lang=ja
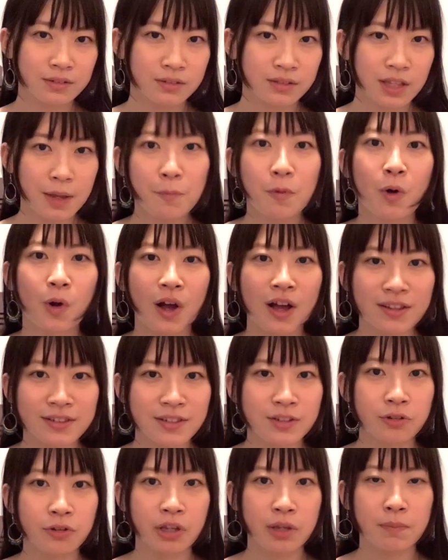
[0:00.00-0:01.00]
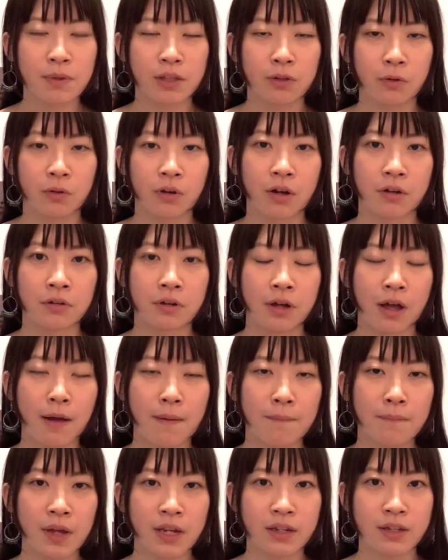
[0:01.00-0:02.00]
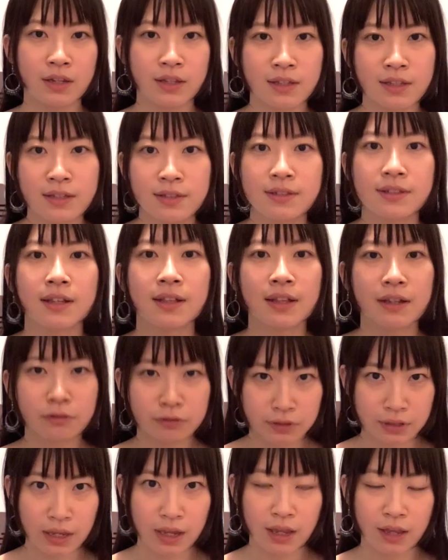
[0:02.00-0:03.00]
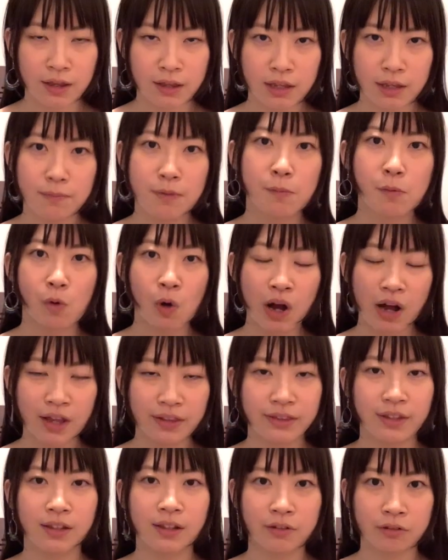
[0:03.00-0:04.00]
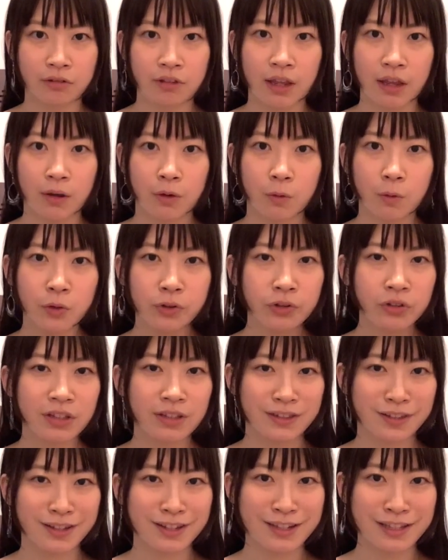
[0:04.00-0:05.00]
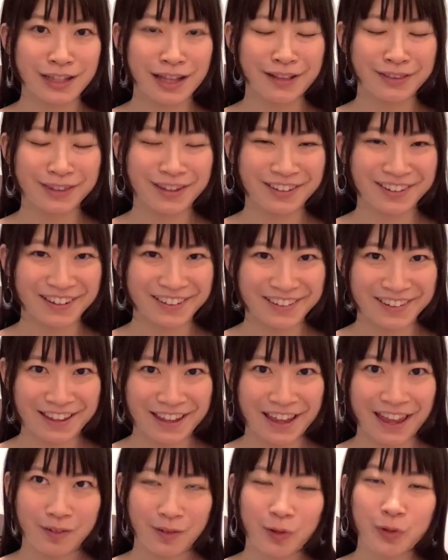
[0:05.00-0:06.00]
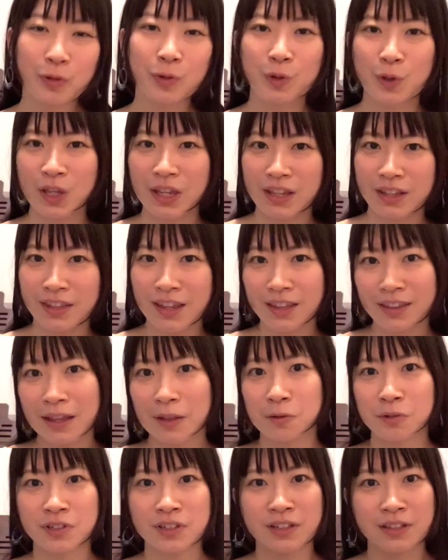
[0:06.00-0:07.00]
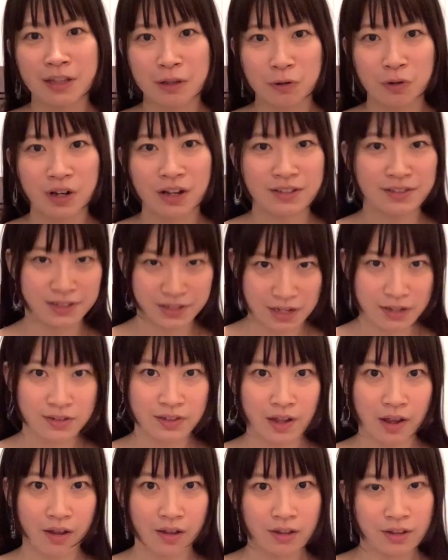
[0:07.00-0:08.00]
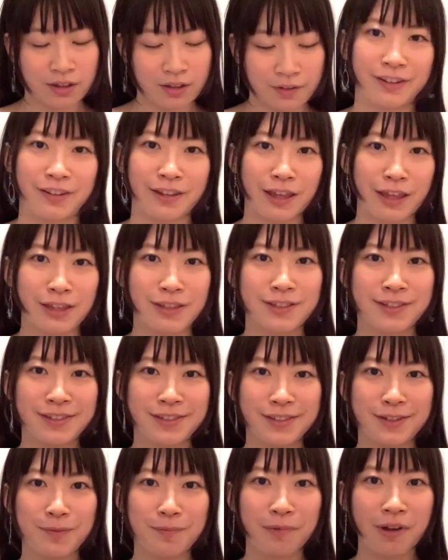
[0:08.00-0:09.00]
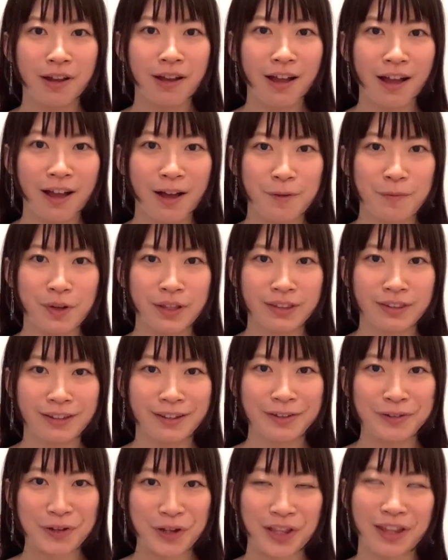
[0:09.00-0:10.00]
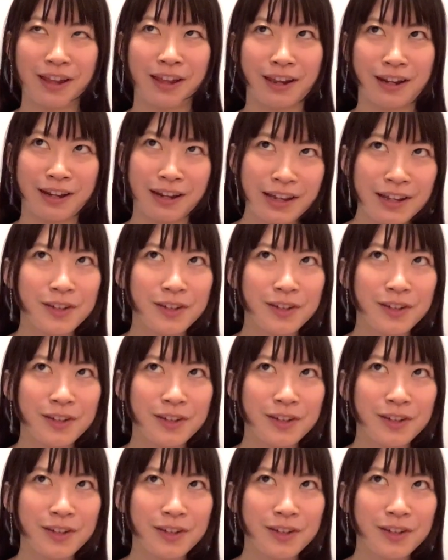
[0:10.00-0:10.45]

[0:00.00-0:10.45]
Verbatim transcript: でも歌詞の意味とかはあんまり気にしてなくて、意味も分かってなくて、音で好きになってたんで、音を聞いて楽しんでる感じでした。一番ハマったのはね、リ